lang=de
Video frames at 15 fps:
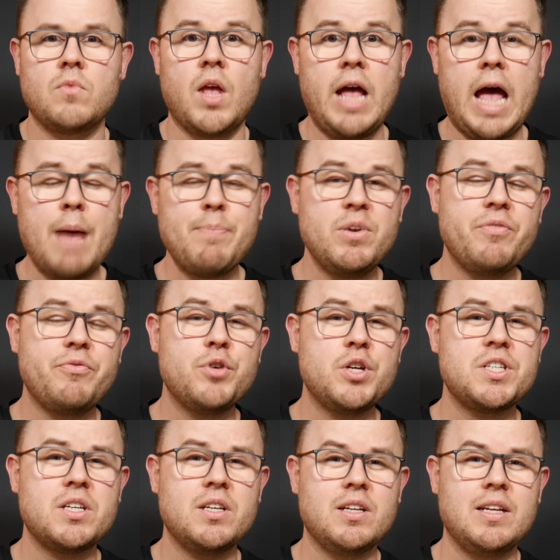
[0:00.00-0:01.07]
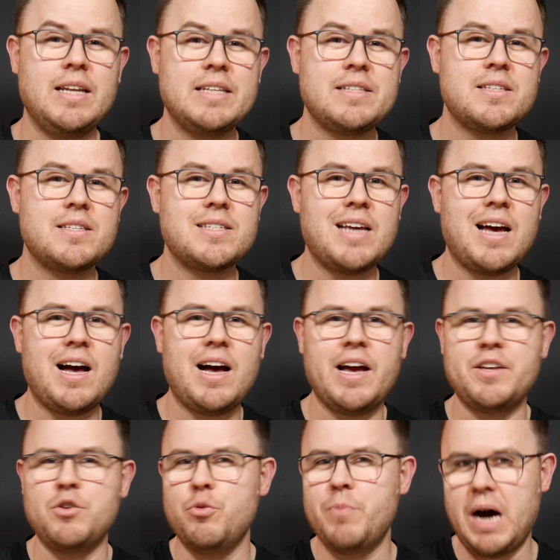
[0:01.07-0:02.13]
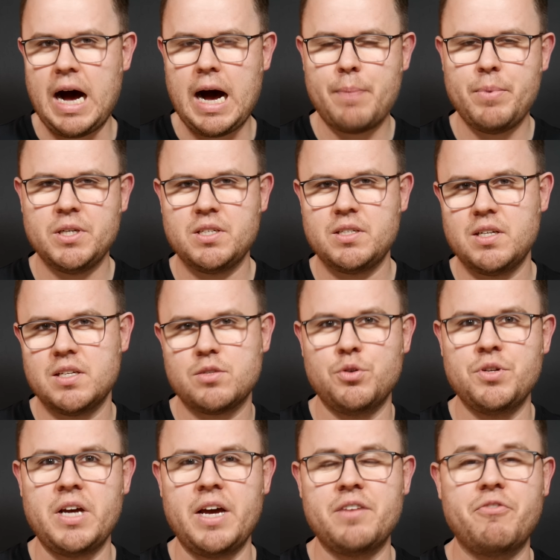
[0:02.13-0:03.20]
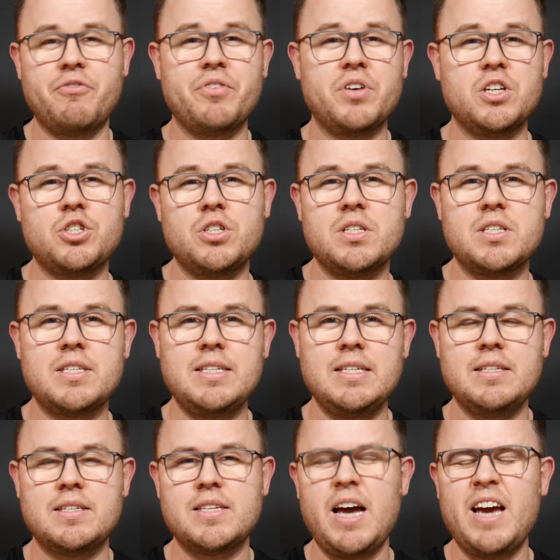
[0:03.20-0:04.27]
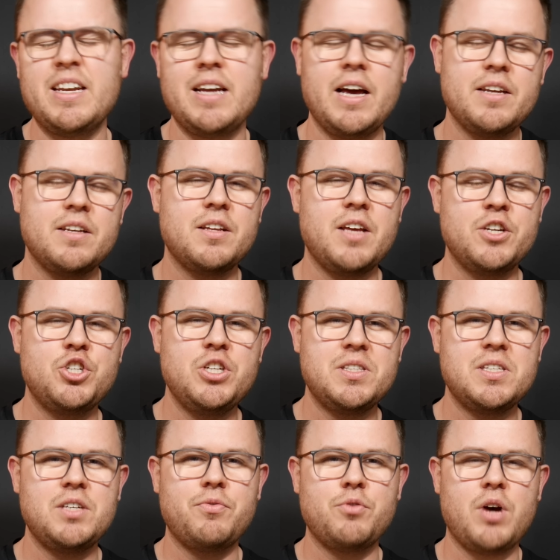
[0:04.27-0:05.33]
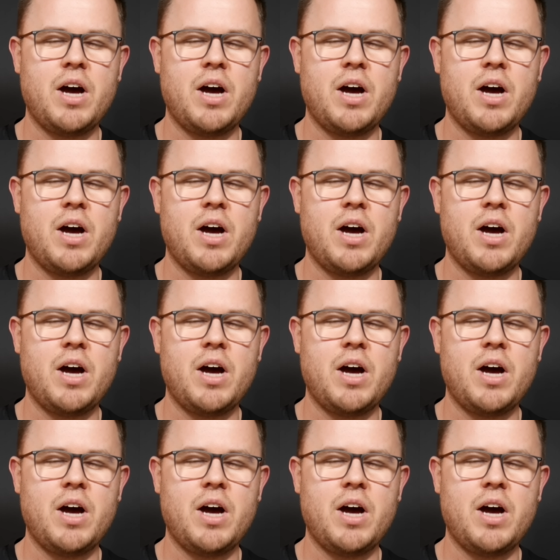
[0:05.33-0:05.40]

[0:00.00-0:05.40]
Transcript: Apple führte letztes Jahr ein überarbeitetes und ein frisches Design ein, entschied sich für